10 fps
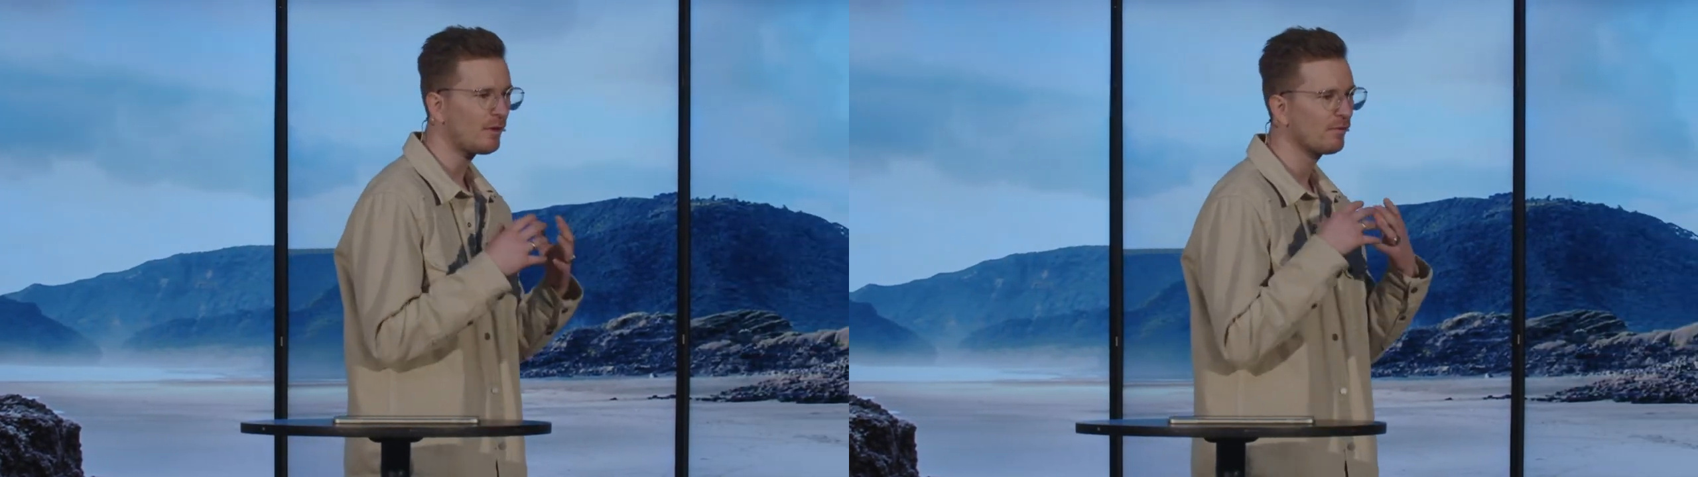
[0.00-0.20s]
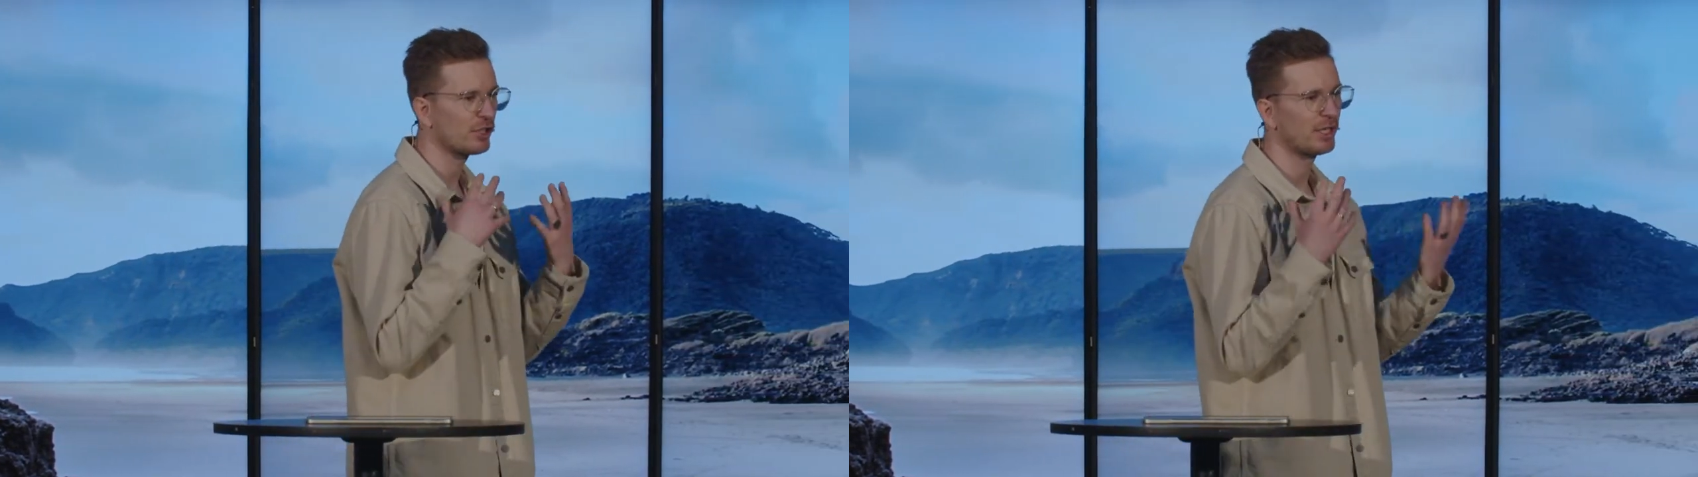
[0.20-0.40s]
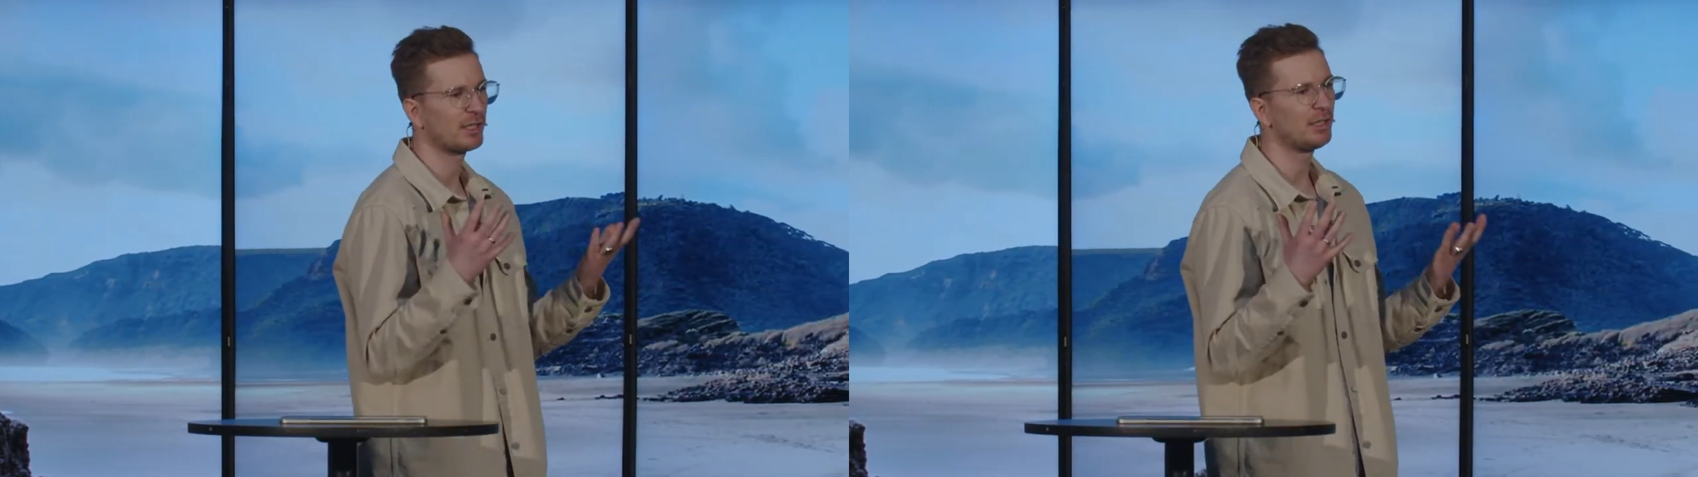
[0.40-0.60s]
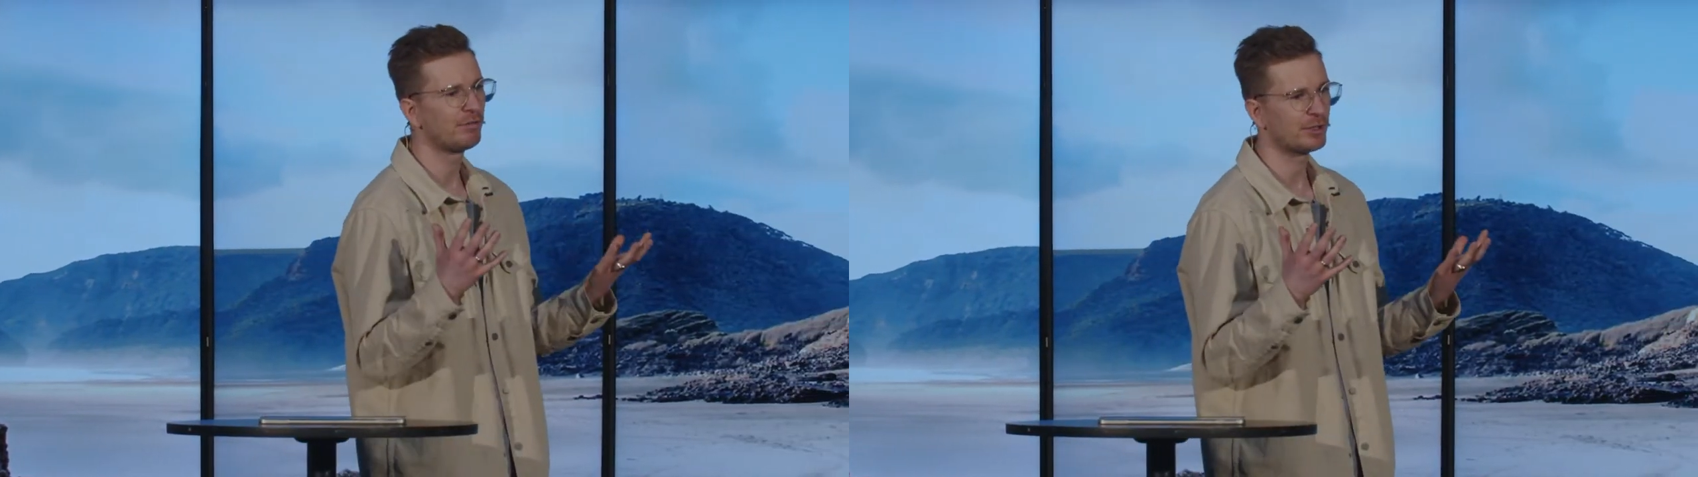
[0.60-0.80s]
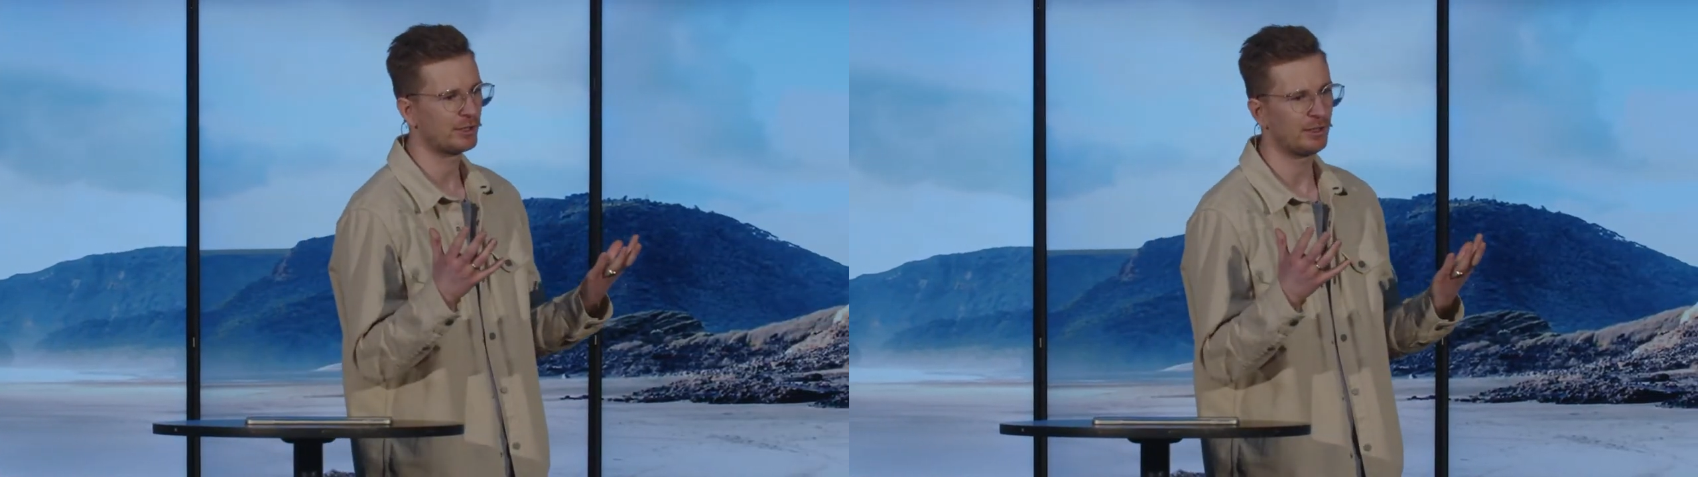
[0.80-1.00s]
wahrscheinlich nie
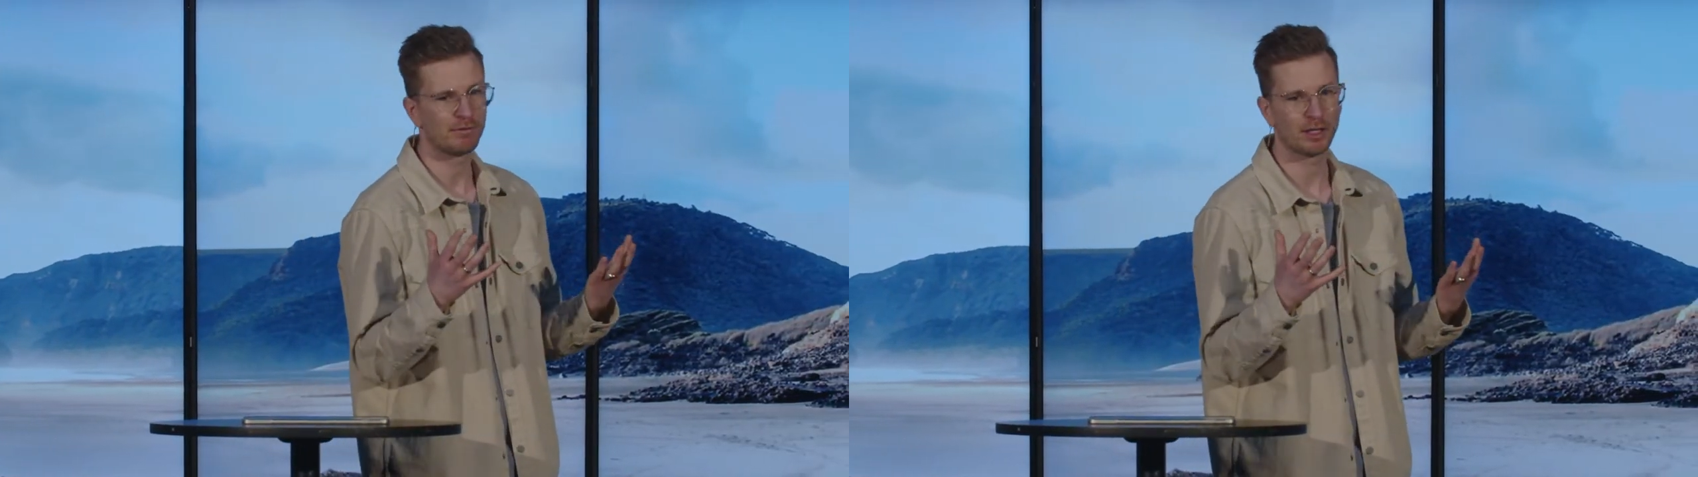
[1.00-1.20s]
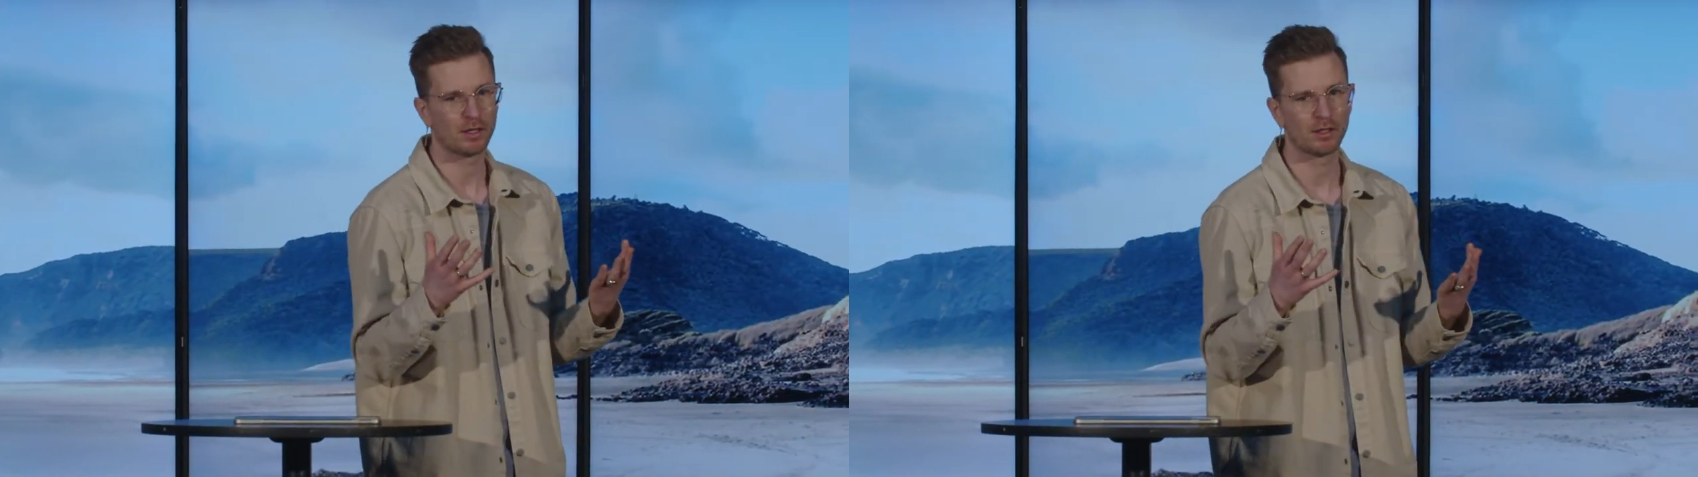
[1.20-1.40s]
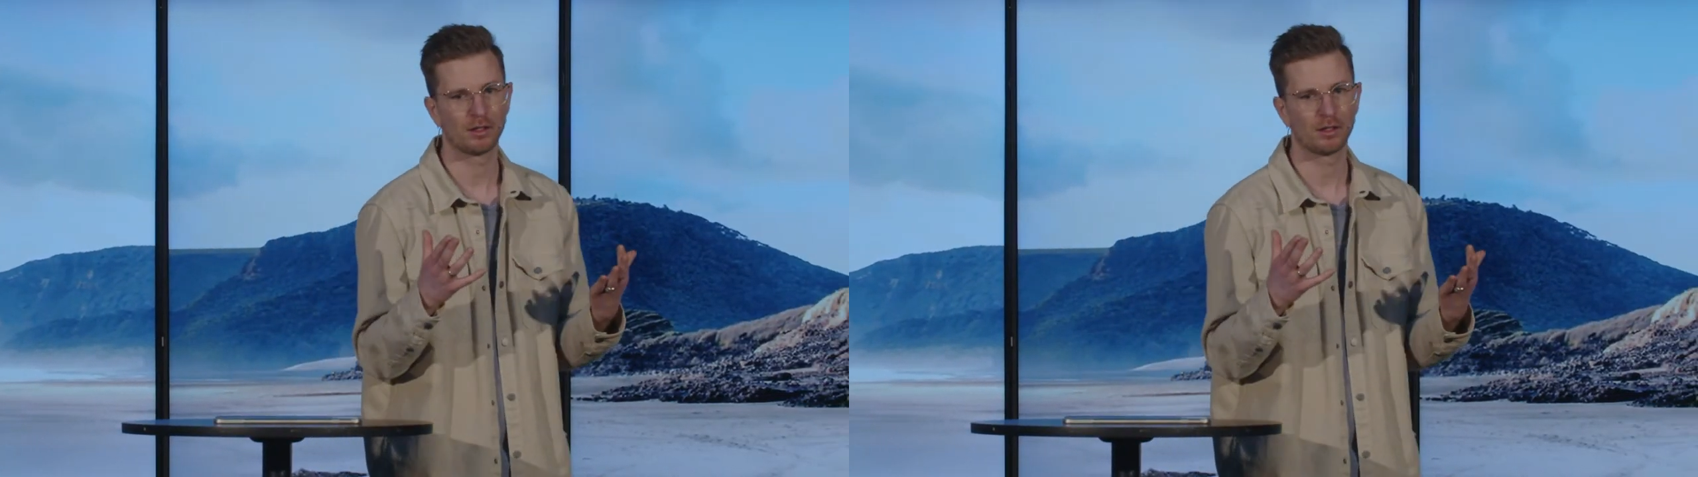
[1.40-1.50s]
verstehen werden?